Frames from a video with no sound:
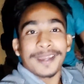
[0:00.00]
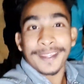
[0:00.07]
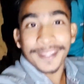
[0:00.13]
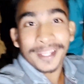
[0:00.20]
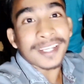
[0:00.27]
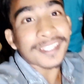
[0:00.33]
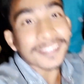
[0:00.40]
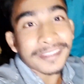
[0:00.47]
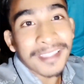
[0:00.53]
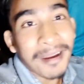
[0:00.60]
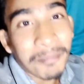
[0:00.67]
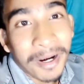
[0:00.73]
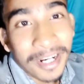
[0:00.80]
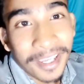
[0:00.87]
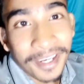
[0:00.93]
है कितना
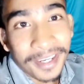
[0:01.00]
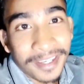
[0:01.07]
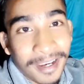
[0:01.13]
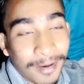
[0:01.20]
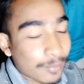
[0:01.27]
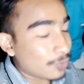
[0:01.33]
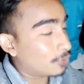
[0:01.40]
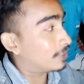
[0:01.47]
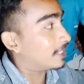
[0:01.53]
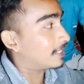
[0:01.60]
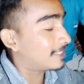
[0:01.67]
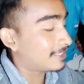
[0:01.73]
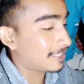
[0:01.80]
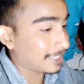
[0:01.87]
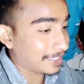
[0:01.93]
बड़ा है आप लोग देख
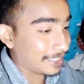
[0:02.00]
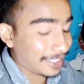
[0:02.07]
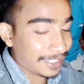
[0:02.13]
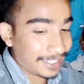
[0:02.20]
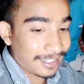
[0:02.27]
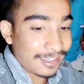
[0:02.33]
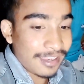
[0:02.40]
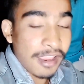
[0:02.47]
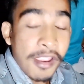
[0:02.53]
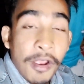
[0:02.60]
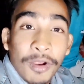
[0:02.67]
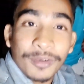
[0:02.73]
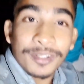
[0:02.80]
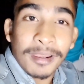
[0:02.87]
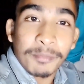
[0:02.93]
ही सकते हैं
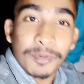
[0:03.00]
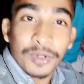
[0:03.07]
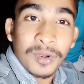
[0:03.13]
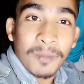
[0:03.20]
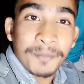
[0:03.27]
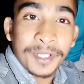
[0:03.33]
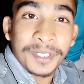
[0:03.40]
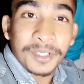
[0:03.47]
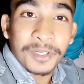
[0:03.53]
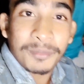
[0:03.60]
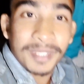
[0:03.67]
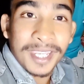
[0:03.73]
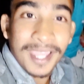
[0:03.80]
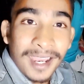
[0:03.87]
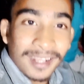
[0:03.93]
और आप लोग को वीडियो
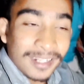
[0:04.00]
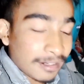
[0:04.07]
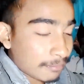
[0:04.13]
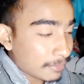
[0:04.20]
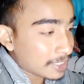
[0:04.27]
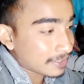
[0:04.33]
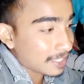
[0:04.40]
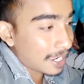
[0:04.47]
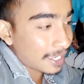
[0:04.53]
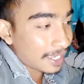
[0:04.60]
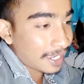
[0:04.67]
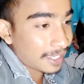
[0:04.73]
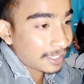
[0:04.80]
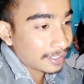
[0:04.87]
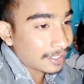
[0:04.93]
में अगर मज़ा
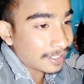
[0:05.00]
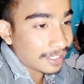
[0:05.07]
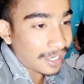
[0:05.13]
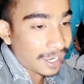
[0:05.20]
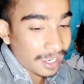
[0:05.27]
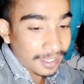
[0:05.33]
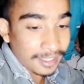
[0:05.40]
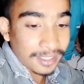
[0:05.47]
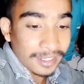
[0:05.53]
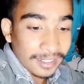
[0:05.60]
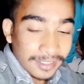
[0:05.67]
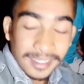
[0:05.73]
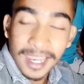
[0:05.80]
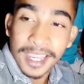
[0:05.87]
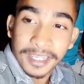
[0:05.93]
आया ला,
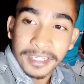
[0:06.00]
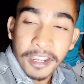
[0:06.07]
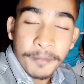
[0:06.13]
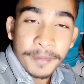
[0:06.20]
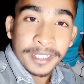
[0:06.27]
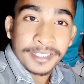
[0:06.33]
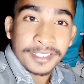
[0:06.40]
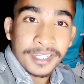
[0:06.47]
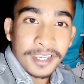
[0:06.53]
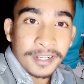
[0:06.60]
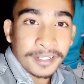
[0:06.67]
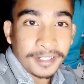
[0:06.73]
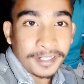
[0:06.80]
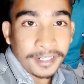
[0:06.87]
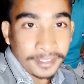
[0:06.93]
लाइक कमेंट शेयर
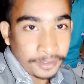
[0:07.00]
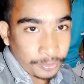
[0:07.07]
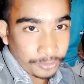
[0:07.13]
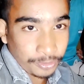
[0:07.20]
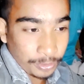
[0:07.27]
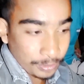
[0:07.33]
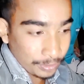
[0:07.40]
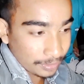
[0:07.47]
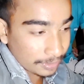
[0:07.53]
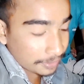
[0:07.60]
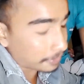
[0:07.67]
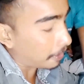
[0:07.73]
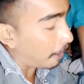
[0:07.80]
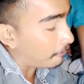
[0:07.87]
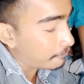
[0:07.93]
करना दोस्तों
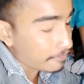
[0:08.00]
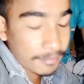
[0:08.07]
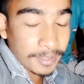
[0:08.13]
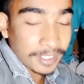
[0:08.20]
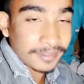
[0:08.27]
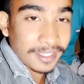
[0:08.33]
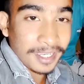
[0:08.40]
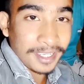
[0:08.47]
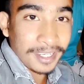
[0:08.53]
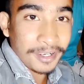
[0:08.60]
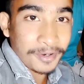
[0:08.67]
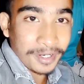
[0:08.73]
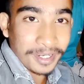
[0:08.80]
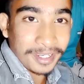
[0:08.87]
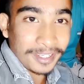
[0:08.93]
काफ़ी मज़ा आया
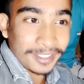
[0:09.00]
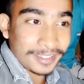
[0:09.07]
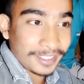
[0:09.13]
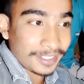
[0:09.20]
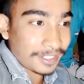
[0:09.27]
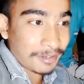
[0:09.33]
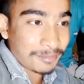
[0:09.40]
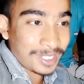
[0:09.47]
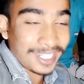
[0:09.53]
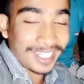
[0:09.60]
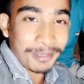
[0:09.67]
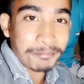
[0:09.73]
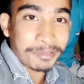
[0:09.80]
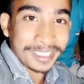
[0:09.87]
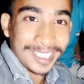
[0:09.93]
होगा आई थिंक हमें
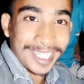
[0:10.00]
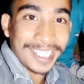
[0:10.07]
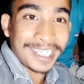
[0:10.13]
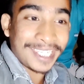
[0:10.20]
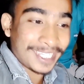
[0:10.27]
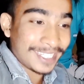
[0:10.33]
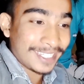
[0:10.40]
नहीं पता है